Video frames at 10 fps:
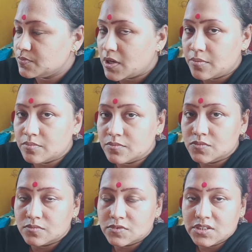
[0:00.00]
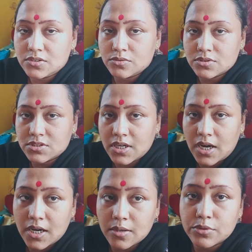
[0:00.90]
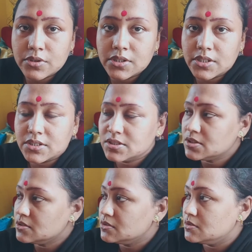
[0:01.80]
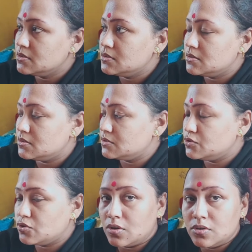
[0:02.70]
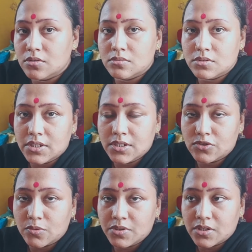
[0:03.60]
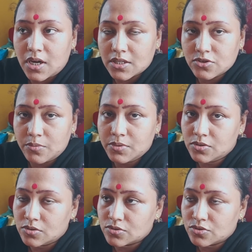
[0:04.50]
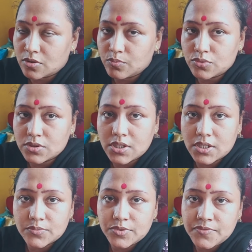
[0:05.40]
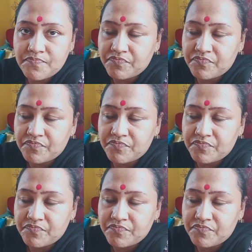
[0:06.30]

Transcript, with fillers: পাম্প ঠিক হচ্ছে খারাপ হয়ে গেছে জল এলে তবে কাজ হবে নয়তো সব পড়ে থাকবে